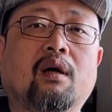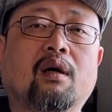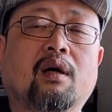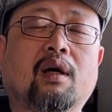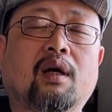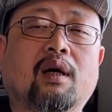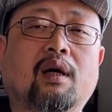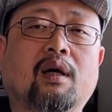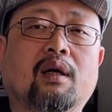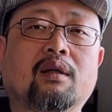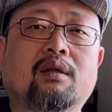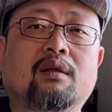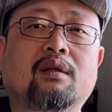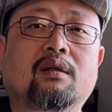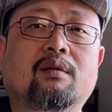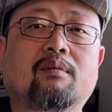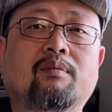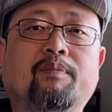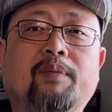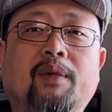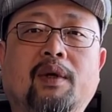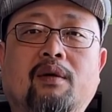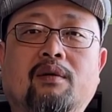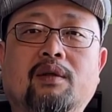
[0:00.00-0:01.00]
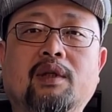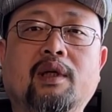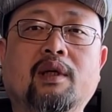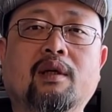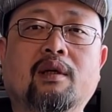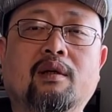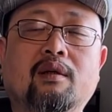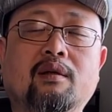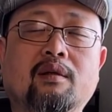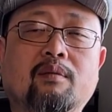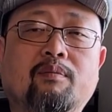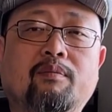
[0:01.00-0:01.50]
啊，这包那
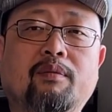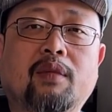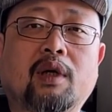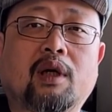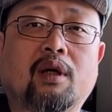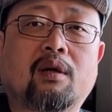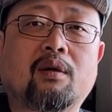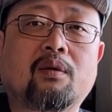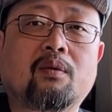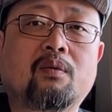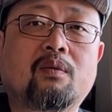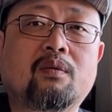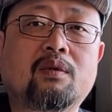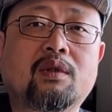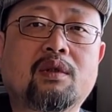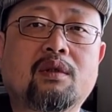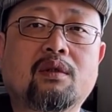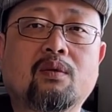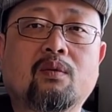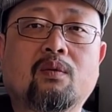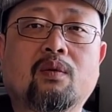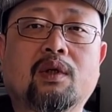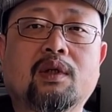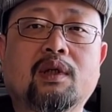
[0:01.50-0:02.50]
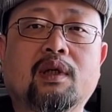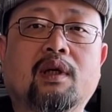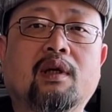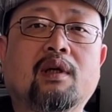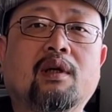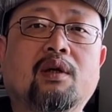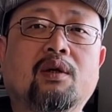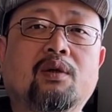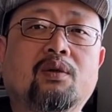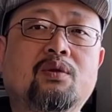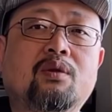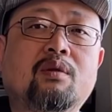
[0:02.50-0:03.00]
个保安公司过去
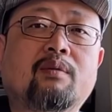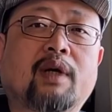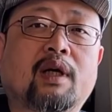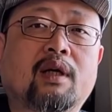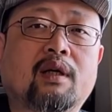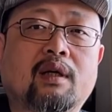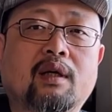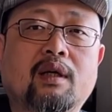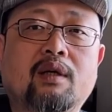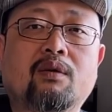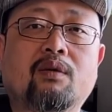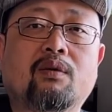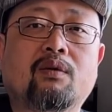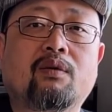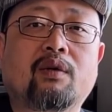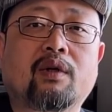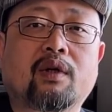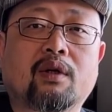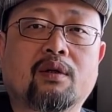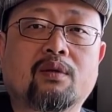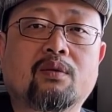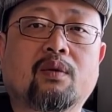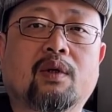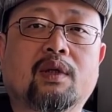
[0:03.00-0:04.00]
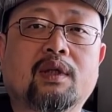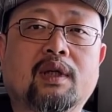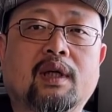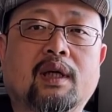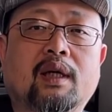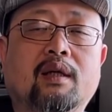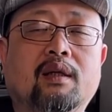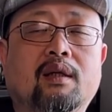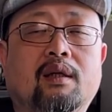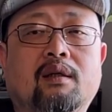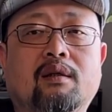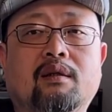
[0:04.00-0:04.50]
去把这黑监狱给做起来
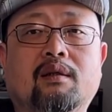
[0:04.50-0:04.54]
的。